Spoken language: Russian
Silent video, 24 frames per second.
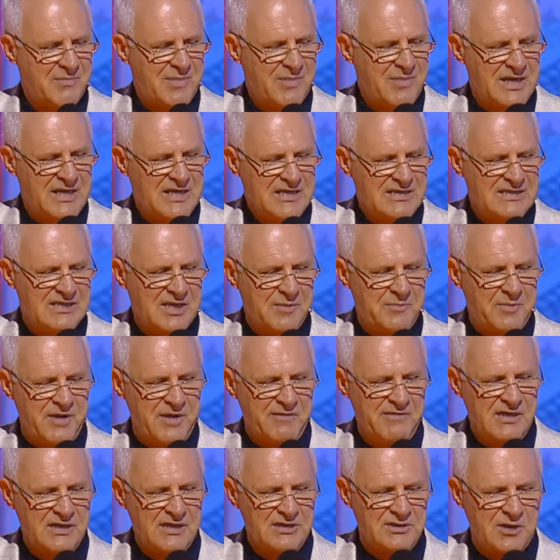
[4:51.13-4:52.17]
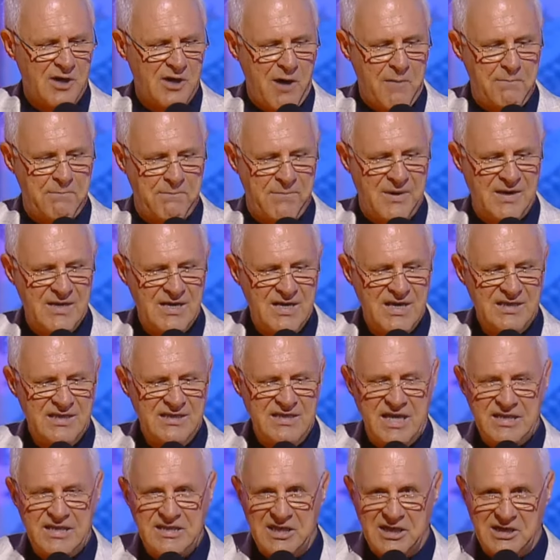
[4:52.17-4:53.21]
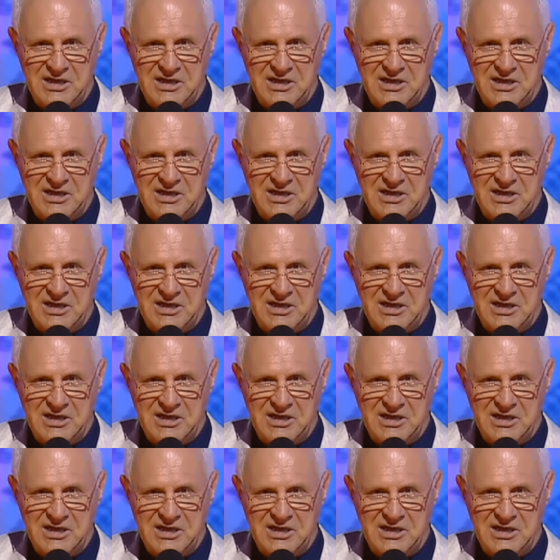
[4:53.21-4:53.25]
Полиция появилась, хоп, нет